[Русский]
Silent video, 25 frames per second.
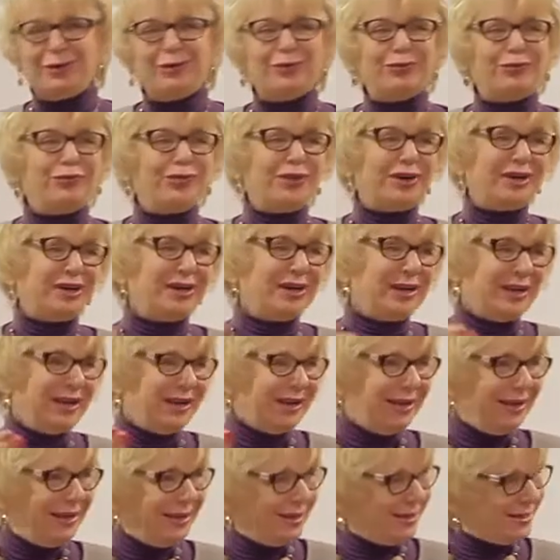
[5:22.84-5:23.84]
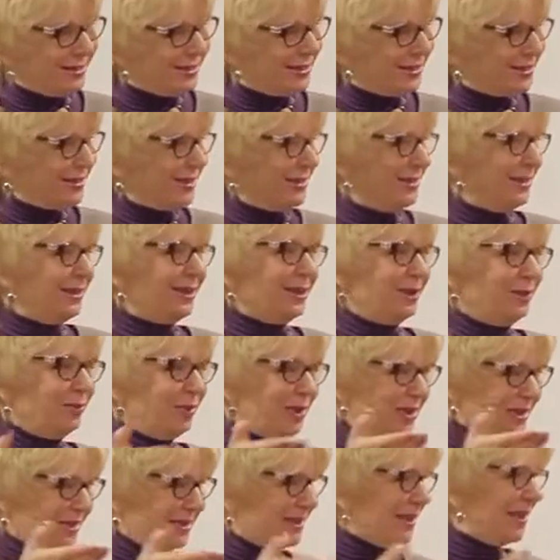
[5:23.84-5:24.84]
в лекции
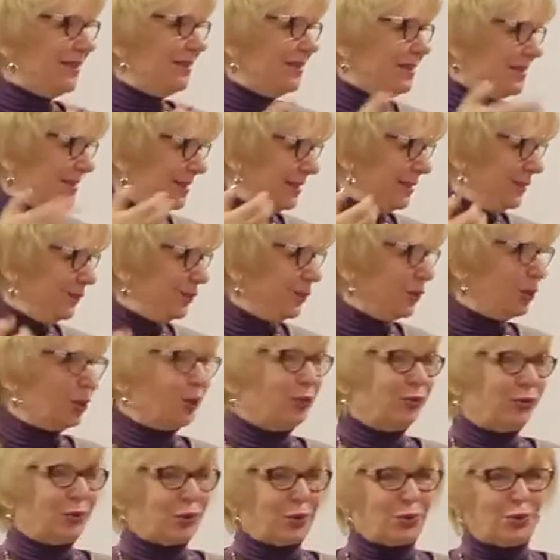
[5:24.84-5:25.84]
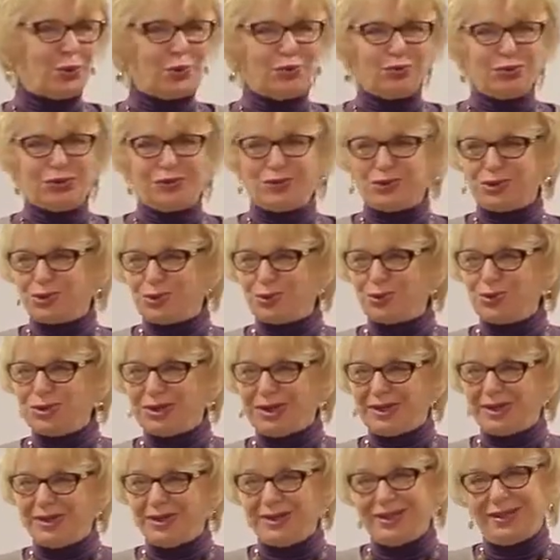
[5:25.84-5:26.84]
представителей Верховного
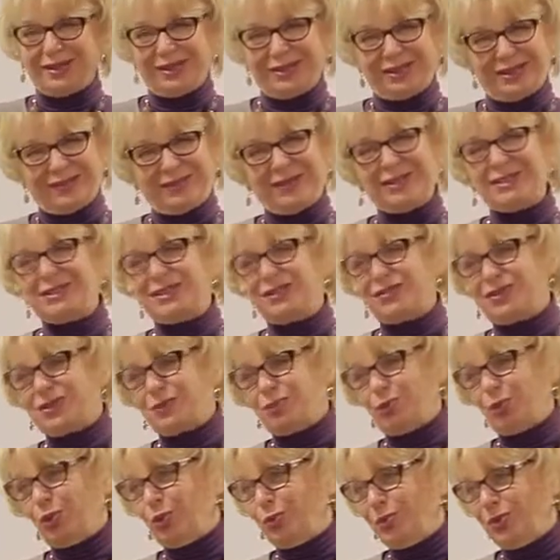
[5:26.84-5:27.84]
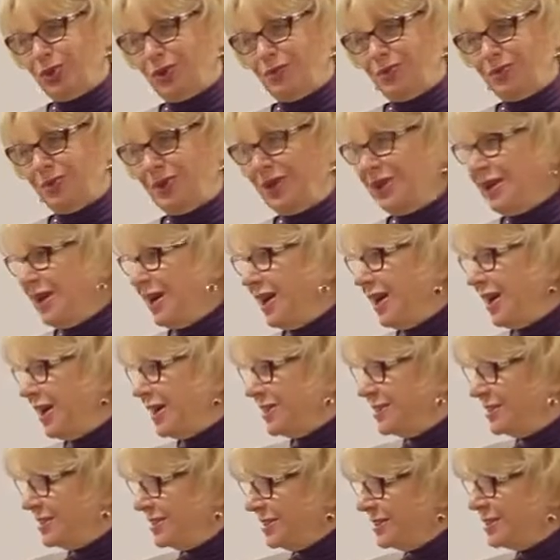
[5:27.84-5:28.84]
суда. Давайте вспомним.
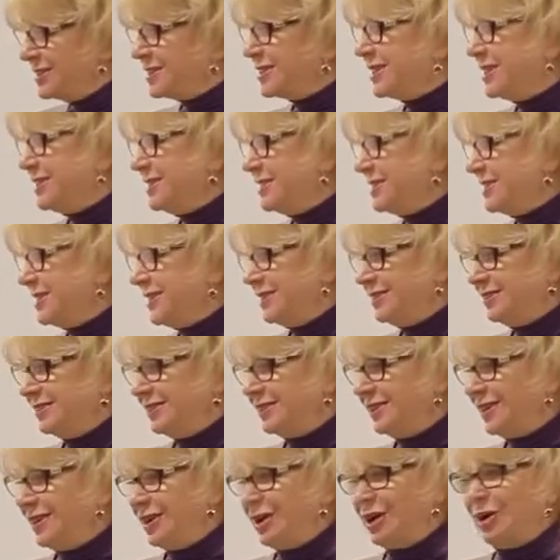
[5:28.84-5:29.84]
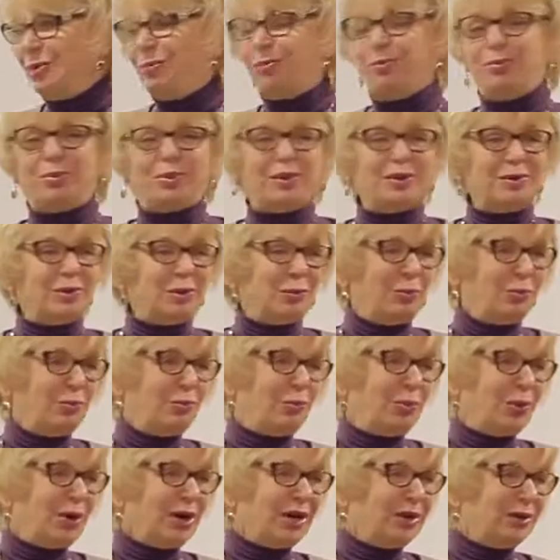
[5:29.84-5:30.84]
Один сосед
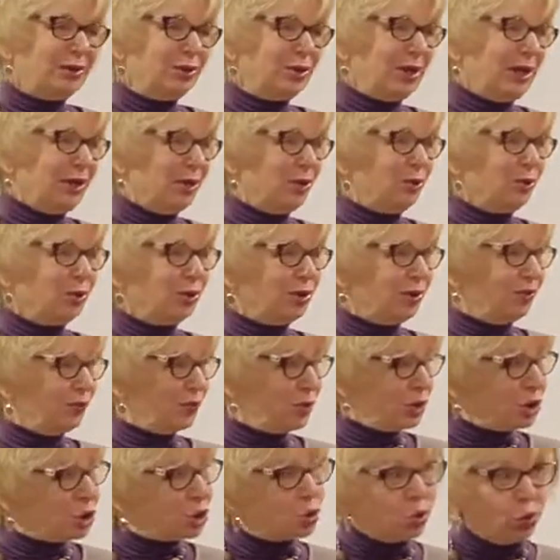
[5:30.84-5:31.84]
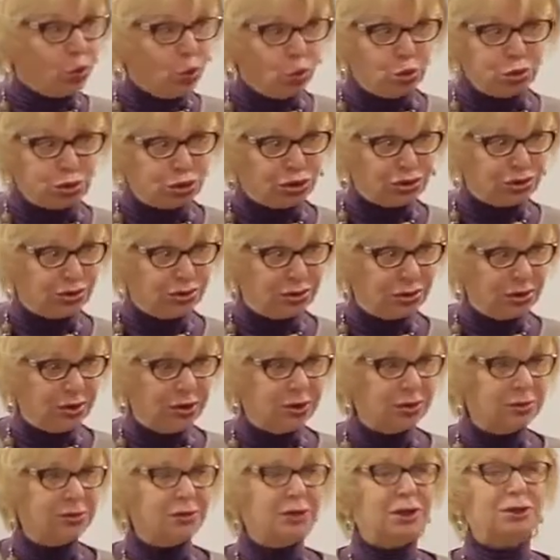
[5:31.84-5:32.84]
подает в суд
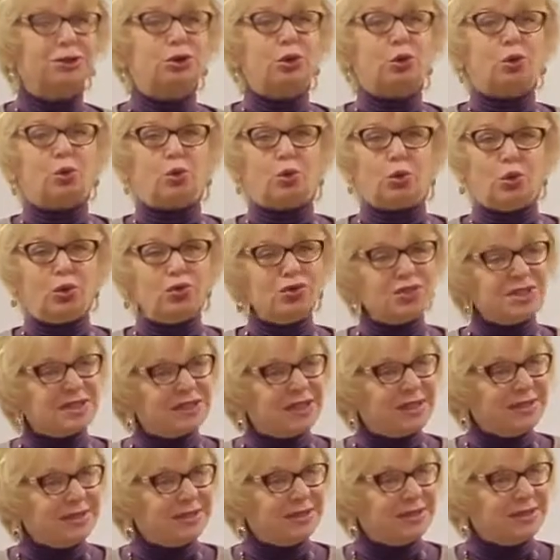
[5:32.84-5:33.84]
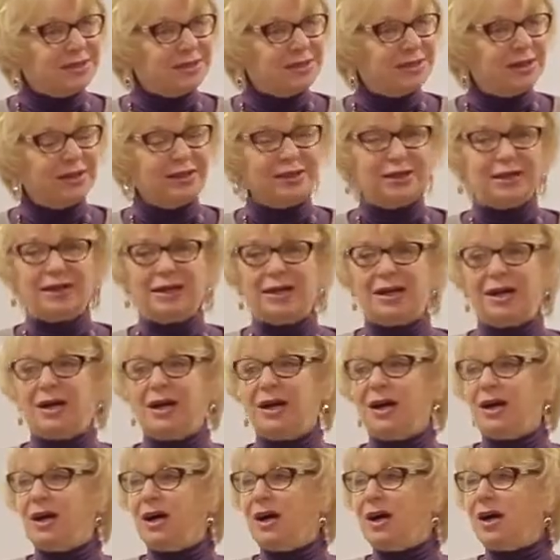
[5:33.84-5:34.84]
на другого соседа
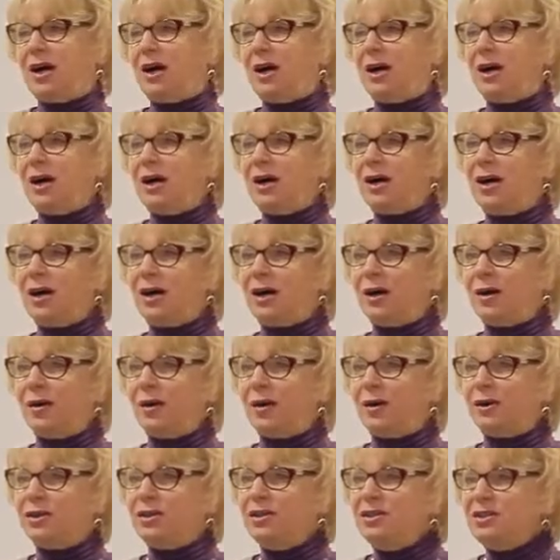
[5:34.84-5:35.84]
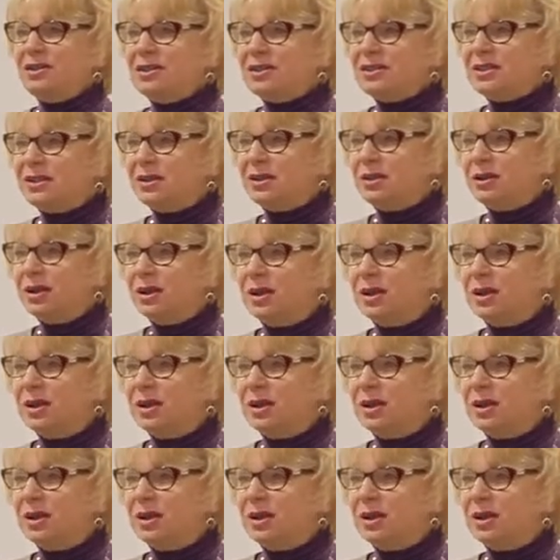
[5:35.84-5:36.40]
а, иск